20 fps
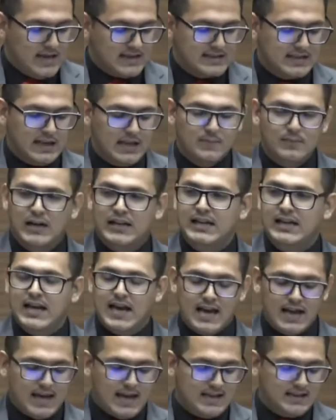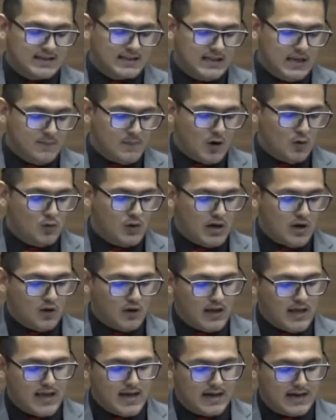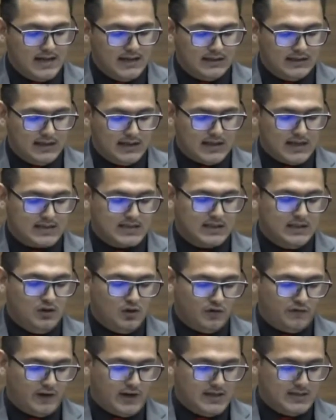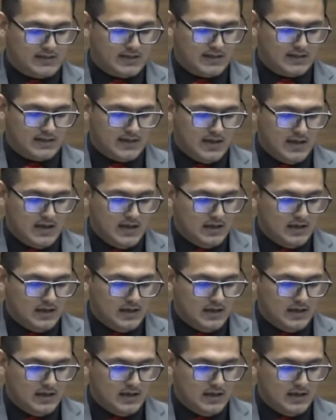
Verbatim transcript: se les venía encima una ola de críticas y de ofensas.